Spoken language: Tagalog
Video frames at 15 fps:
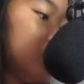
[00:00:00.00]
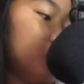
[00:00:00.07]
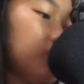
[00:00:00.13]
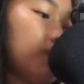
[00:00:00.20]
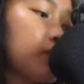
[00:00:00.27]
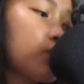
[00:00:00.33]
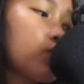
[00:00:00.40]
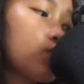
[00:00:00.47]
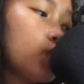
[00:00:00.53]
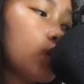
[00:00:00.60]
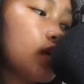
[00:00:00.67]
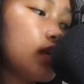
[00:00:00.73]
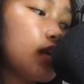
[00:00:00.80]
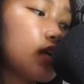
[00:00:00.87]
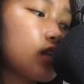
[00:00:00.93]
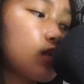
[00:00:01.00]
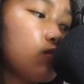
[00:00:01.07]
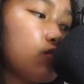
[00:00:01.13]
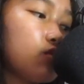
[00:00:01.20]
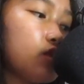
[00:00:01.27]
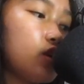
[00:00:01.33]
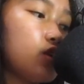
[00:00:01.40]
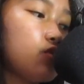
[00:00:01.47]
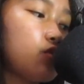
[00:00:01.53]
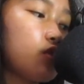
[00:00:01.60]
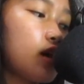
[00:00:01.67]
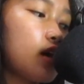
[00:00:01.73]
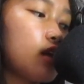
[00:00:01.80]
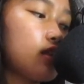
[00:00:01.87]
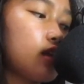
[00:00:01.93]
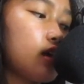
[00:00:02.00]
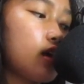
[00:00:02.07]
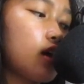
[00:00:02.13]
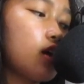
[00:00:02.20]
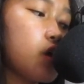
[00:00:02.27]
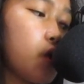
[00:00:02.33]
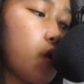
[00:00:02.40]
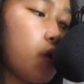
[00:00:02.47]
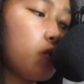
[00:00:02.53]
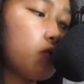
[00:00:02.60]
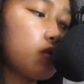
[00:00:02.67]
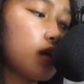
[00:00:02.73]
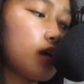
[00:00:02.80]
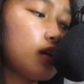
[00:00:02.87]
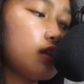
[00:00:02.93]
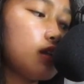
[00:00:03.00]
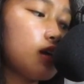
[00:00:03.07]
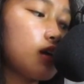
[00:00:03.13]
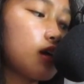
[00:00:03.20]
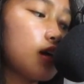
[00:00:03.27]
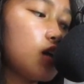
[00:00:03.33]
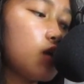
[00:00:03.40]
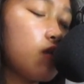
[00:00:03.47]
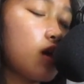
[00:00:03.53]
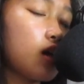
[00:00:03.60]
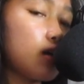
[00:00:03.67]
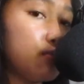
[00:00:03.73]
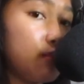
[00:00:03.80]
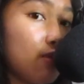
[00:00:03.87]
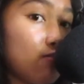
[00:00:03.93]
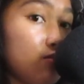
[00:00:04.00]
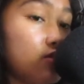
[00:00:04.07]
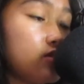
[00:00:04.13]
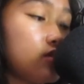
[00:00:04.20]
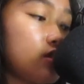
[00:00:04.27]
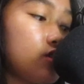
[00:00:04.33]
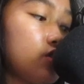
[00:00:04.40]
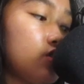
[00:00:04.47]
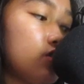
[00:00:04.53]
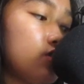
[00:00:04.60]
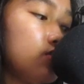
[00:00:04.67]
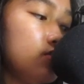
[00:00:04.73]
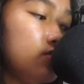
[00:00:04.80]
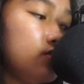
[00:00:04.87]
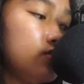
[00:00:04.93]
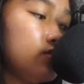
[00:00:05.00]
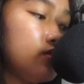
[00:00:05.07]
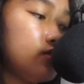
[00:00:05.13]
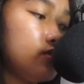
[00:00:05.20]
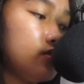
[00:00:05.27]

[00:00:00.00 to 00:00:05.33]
So, patugtugin natin muna yung ating karaoke na Kalawakan by Music Hero.